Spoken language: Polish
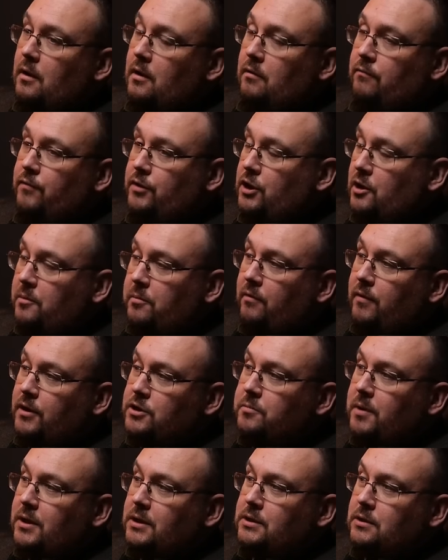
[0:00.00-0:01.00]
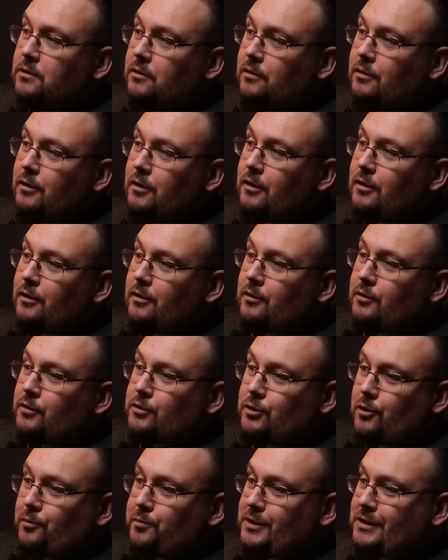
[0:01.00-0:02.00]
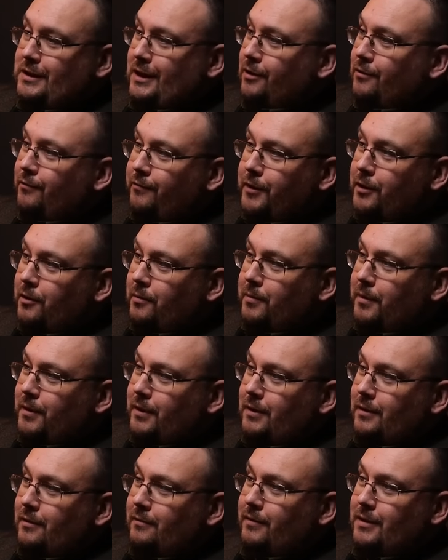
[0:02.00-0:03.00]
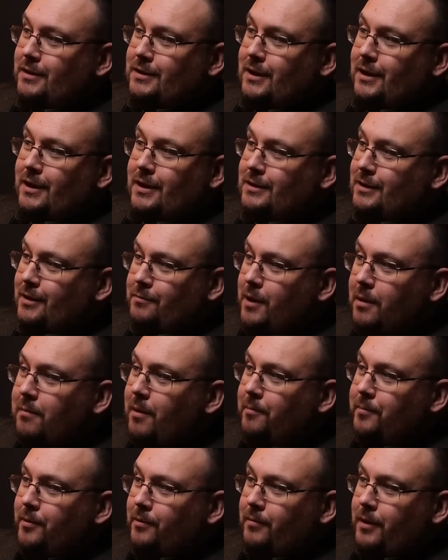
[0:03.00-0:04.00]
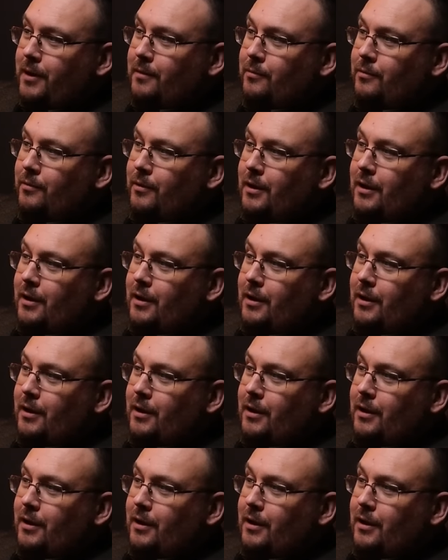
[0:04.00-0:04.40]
wytrybować mięso, zrobić z tego wyroby, więc ja z tym nie mam problemu.